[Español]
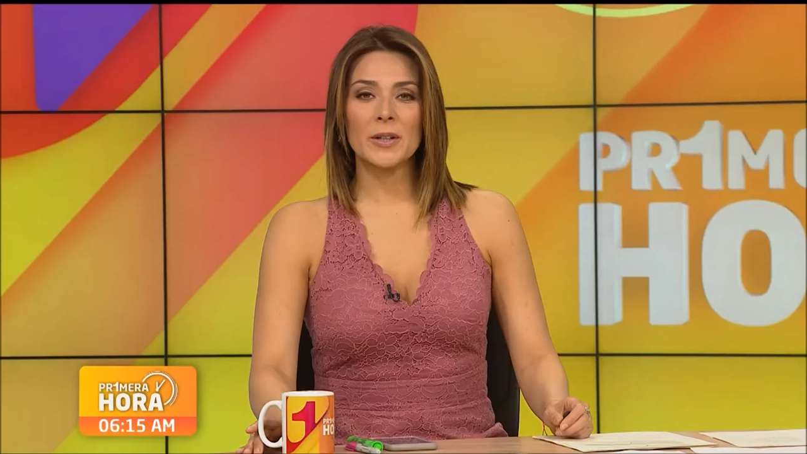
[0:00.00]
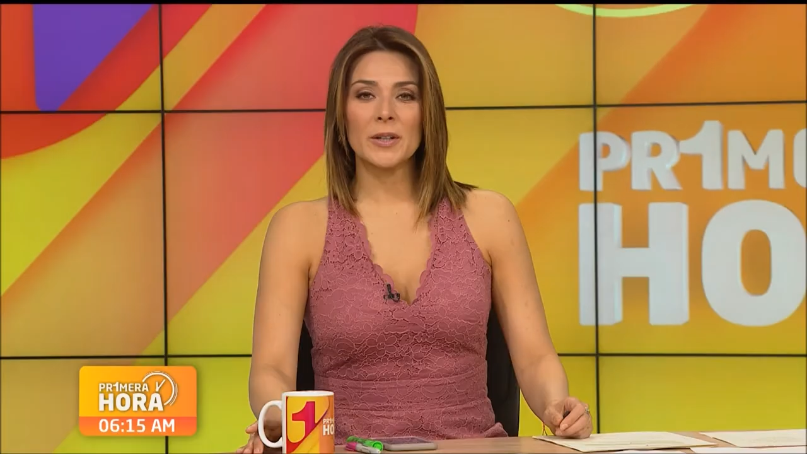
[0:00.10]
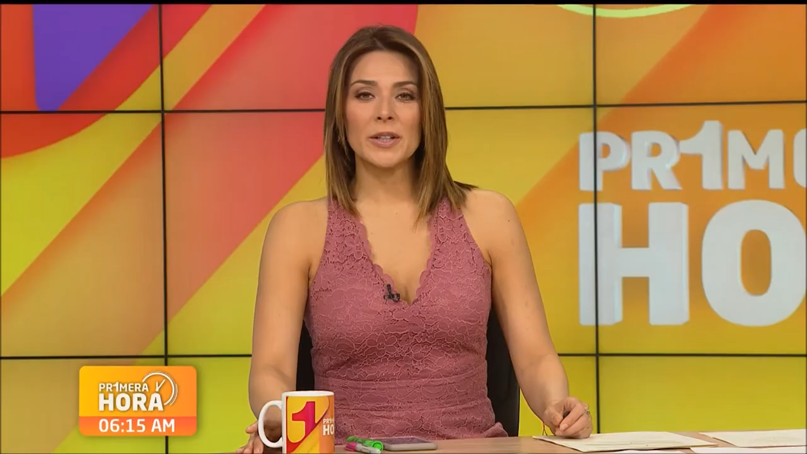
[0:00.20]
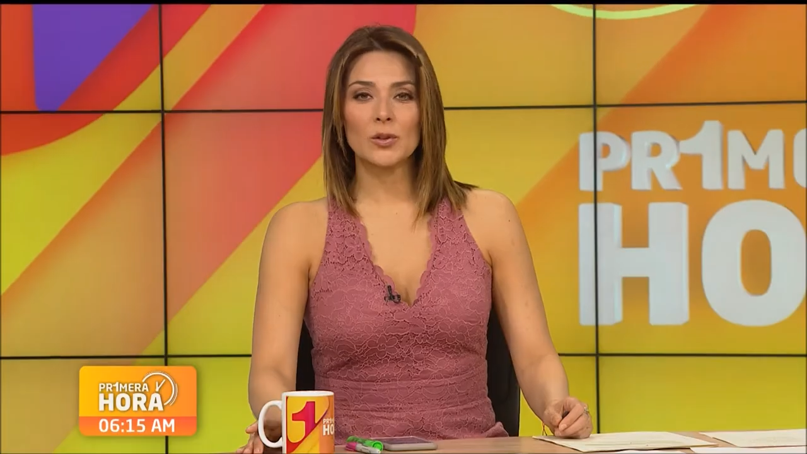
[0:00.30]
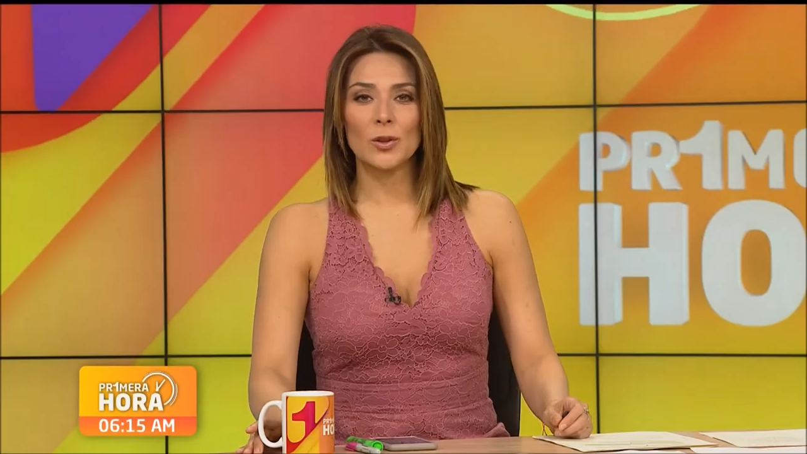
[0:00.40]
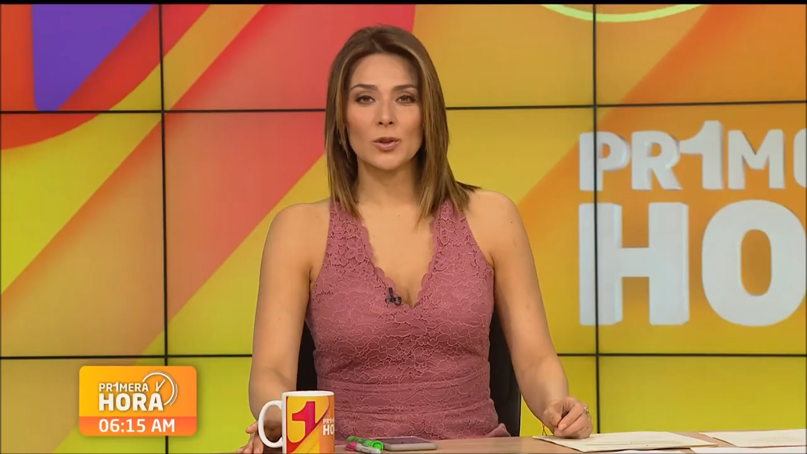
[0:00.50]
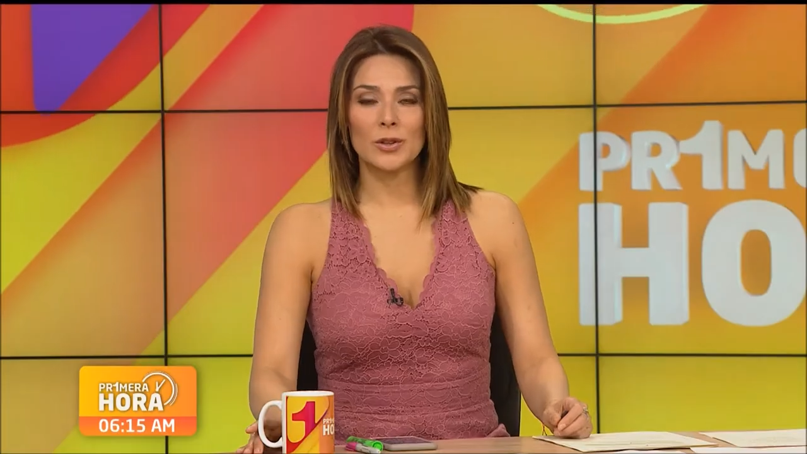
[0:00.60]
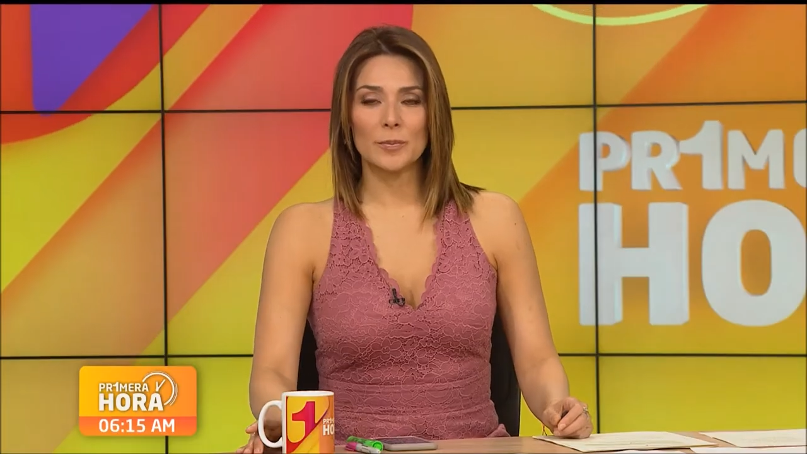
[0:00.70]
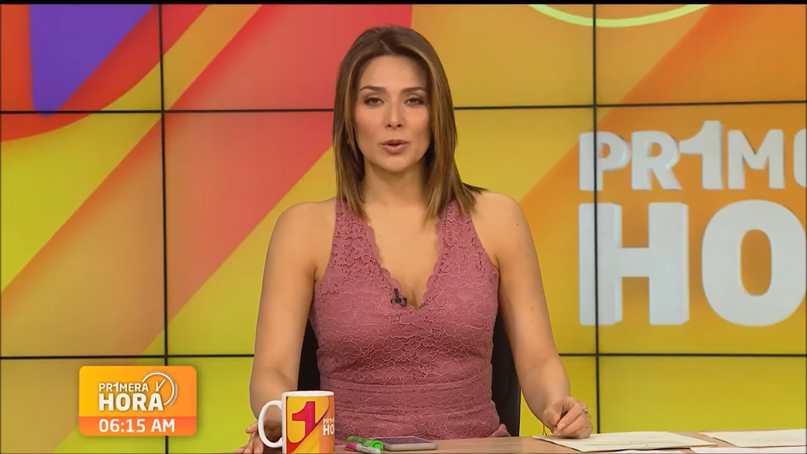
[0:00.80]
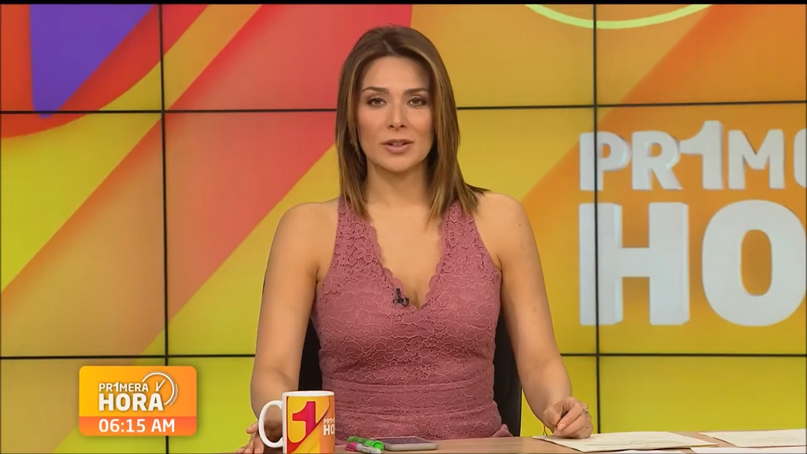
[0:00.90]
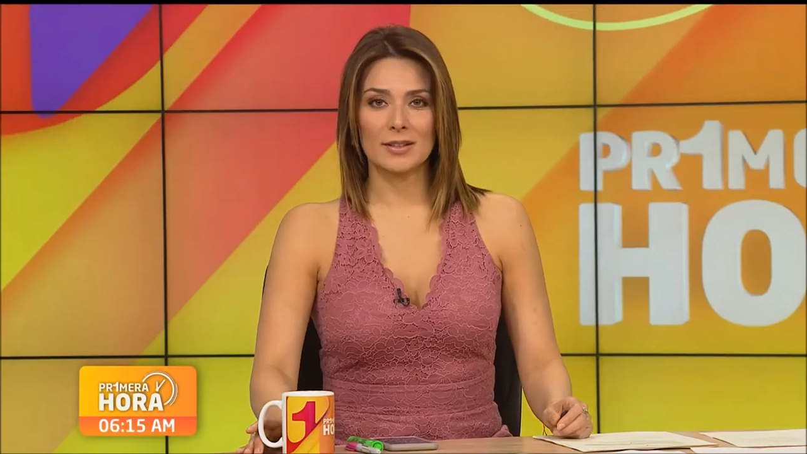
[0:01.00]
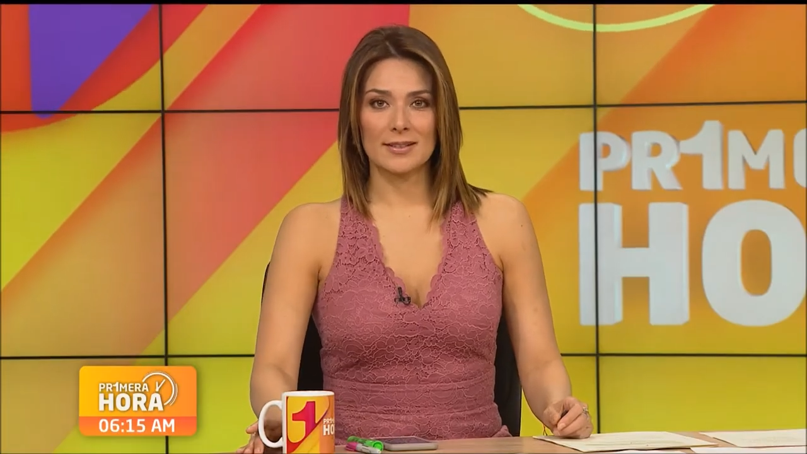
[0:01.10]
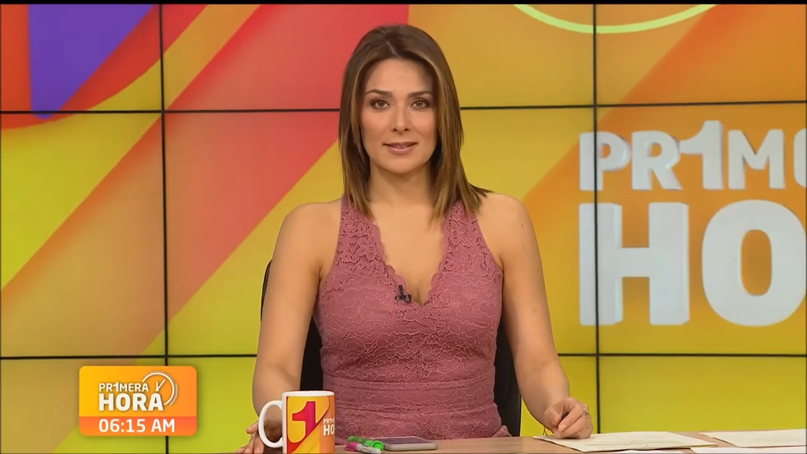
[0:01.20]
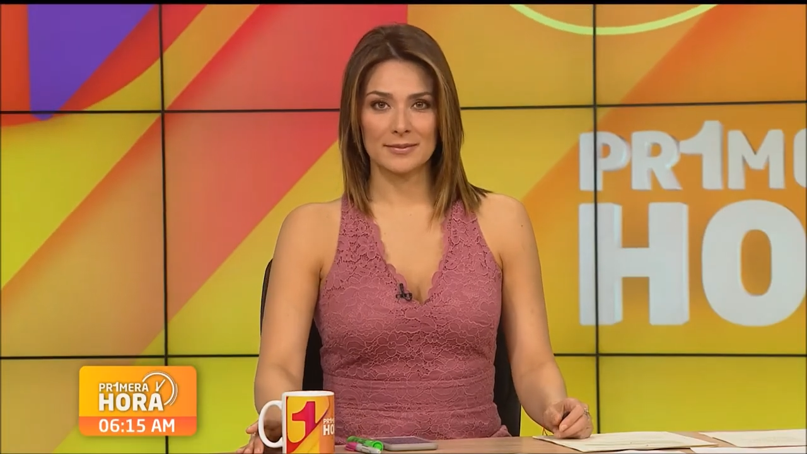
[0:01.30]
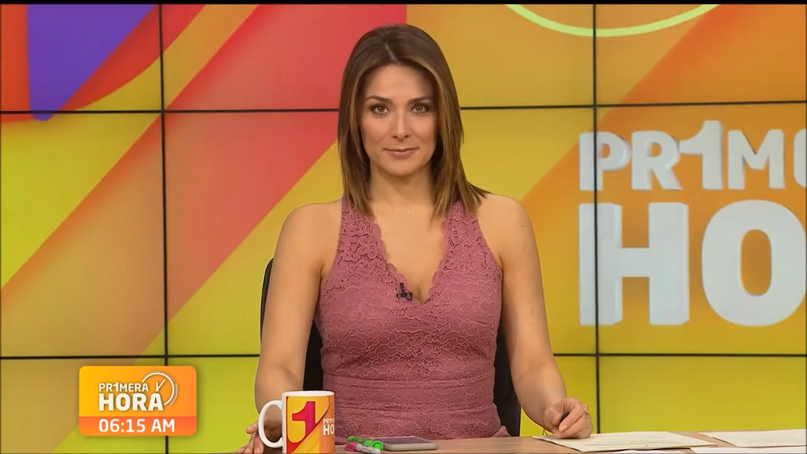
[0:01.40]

el momento de los deportes?